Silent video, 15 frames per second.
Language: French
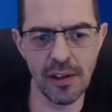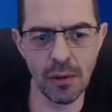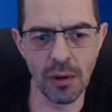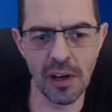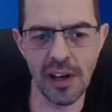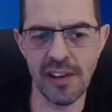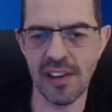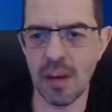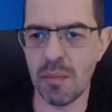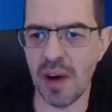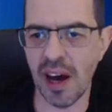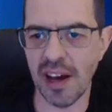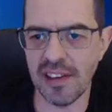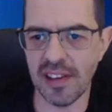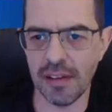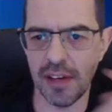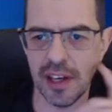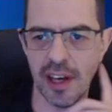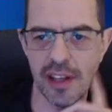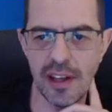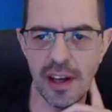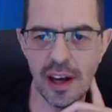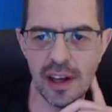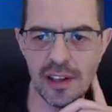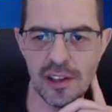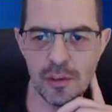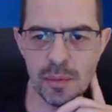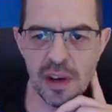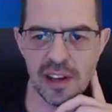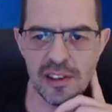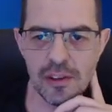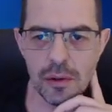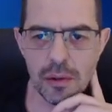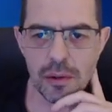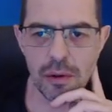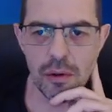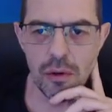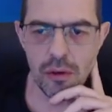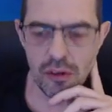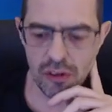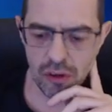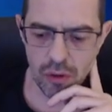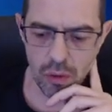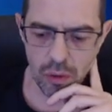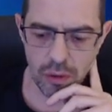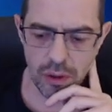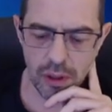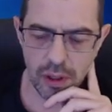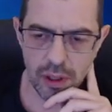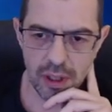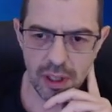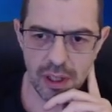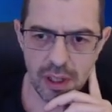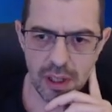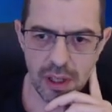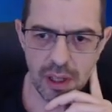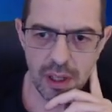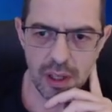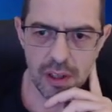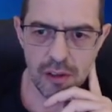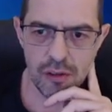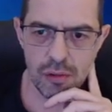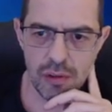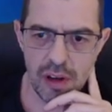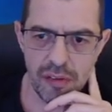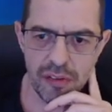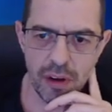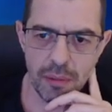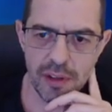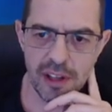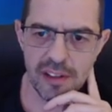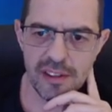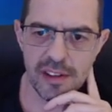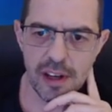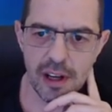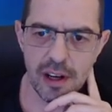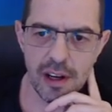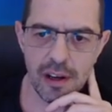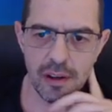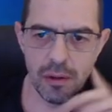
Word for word: Donc là, ils apparaissent avec un, un espace de une seconde sous la forme d'un cercle.